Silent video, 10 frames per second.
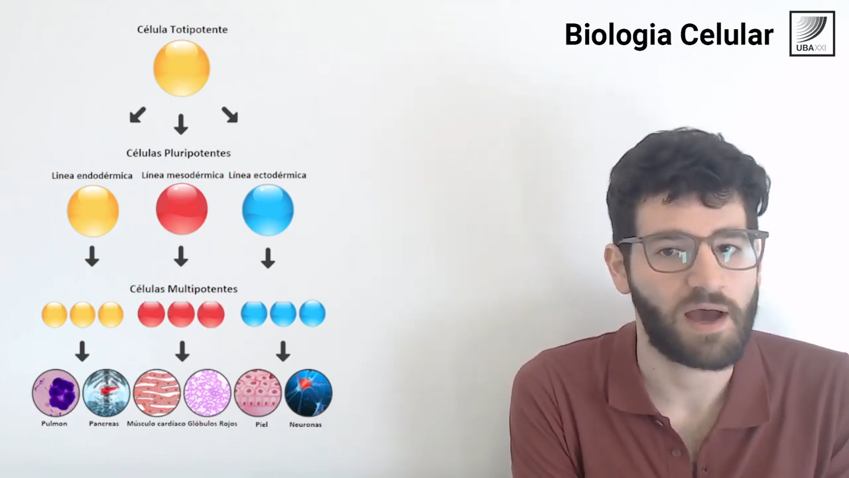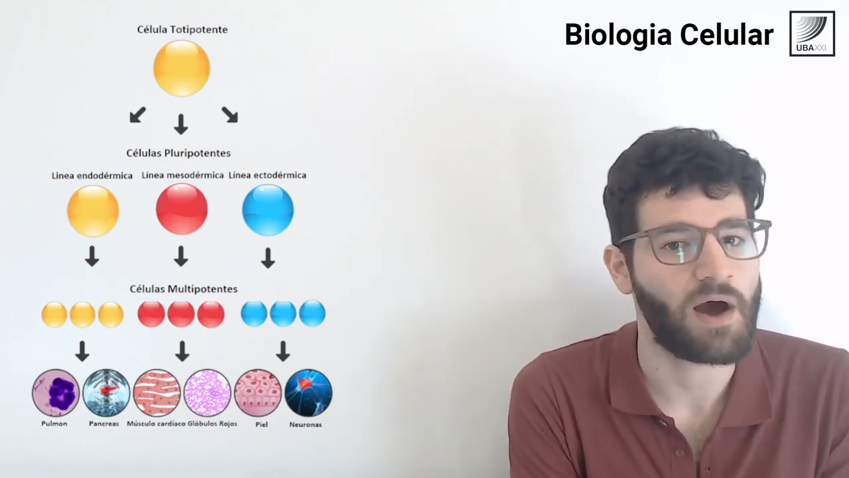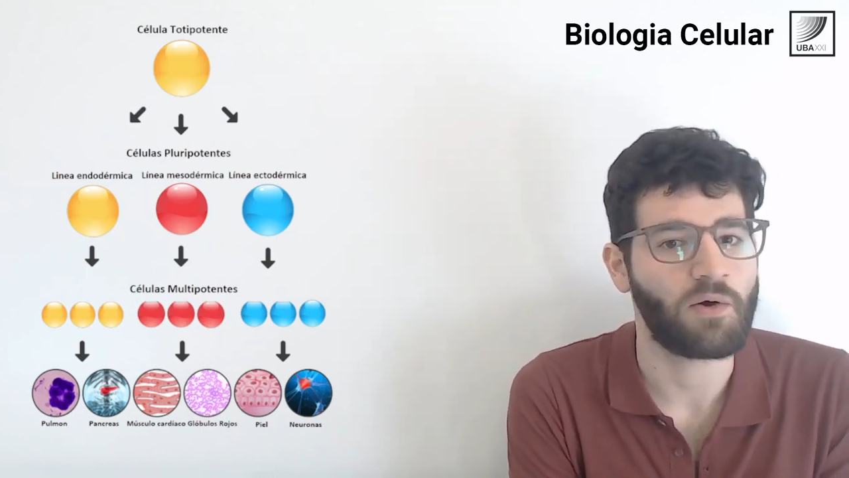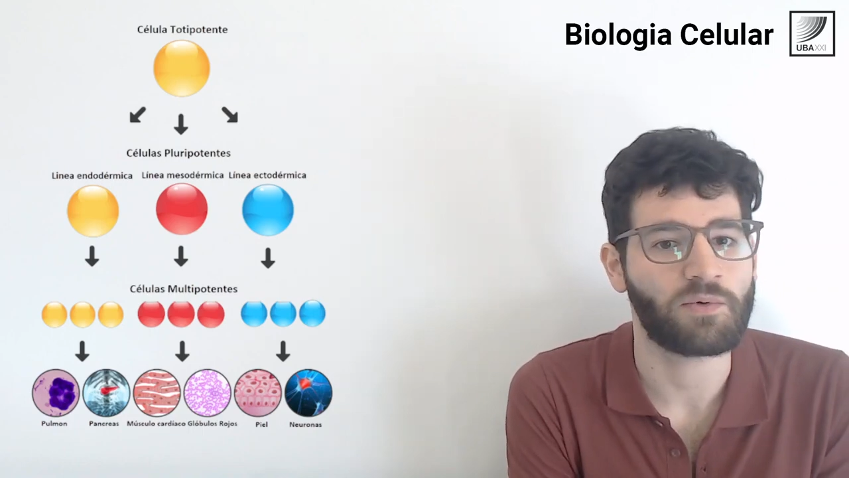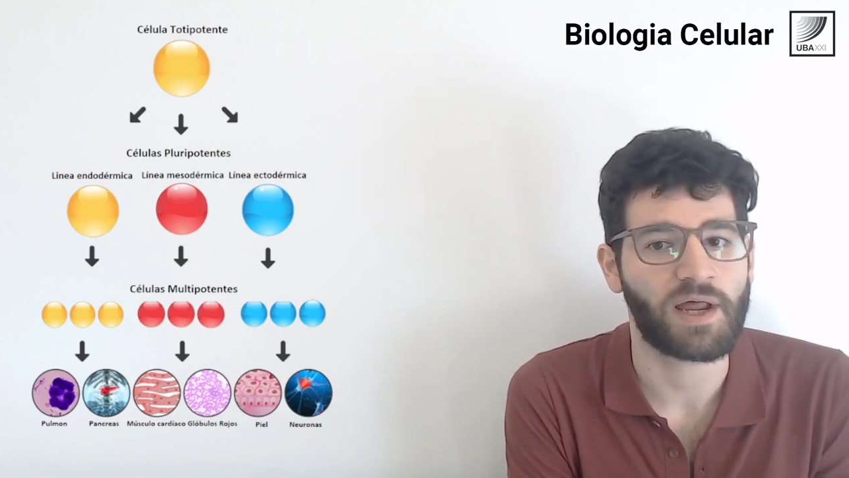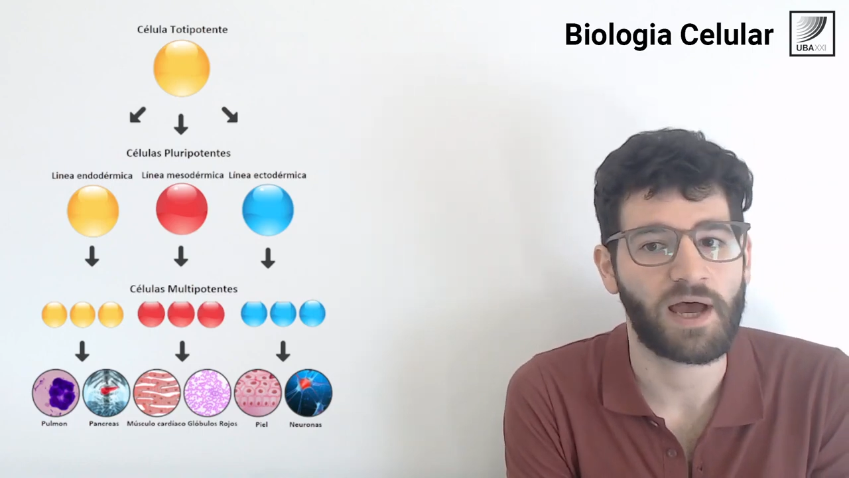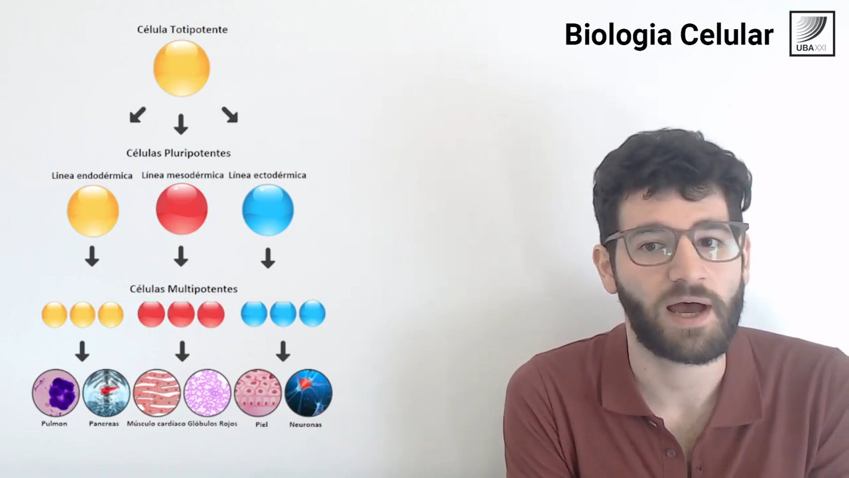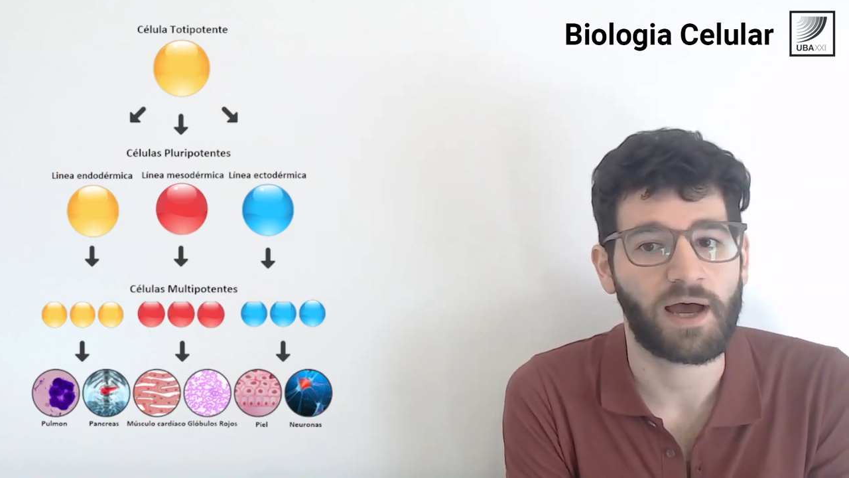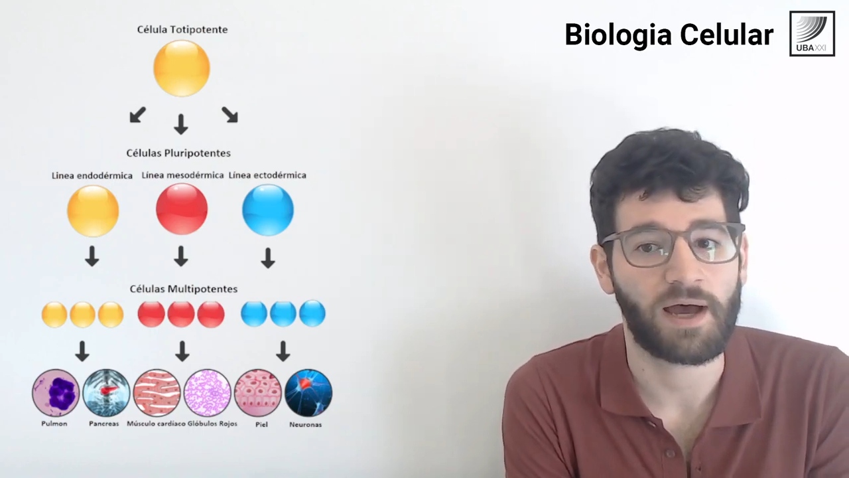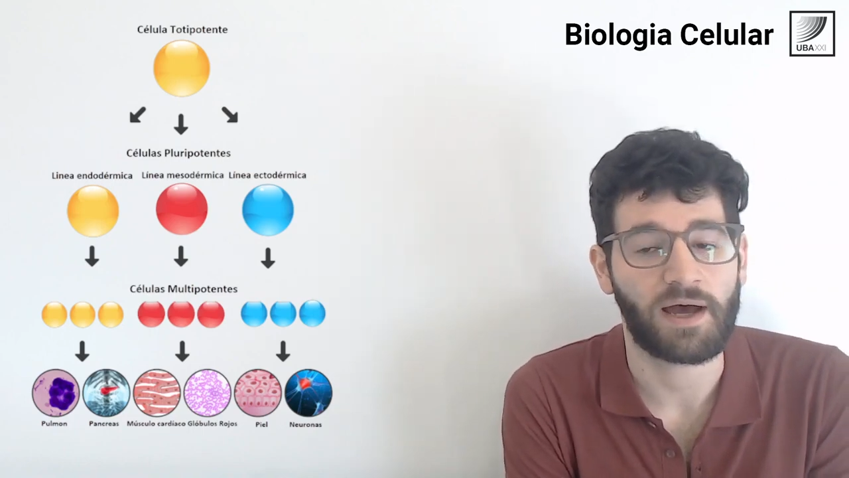a
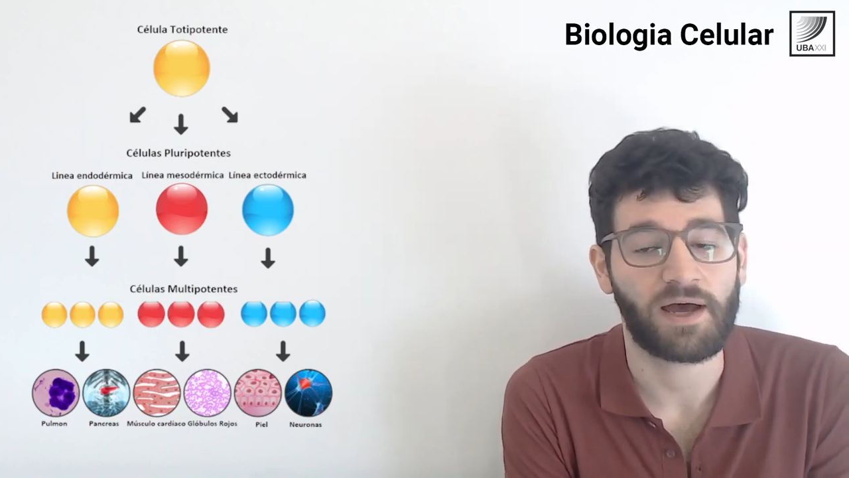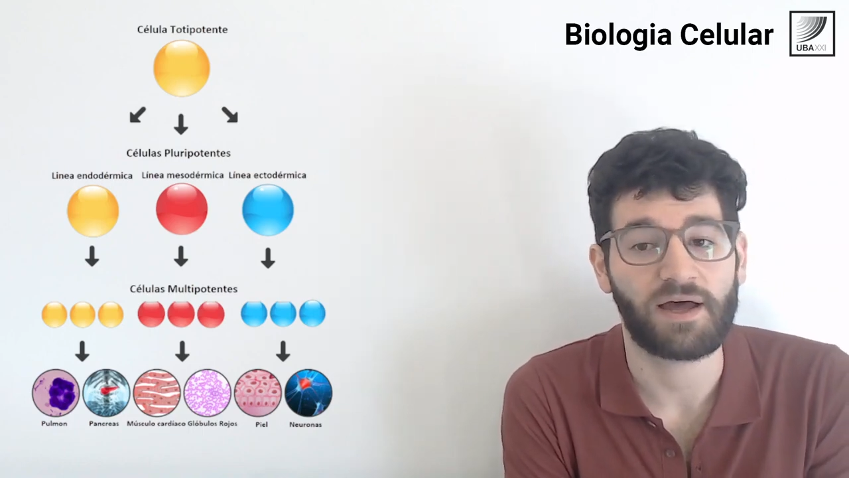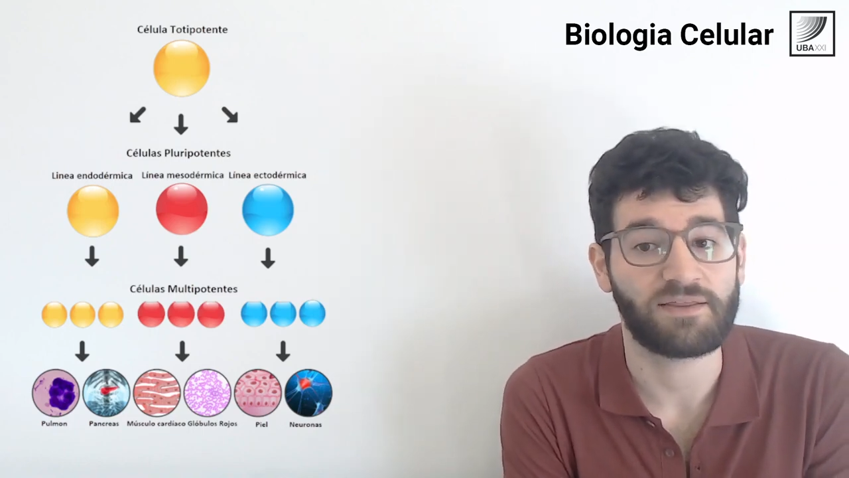una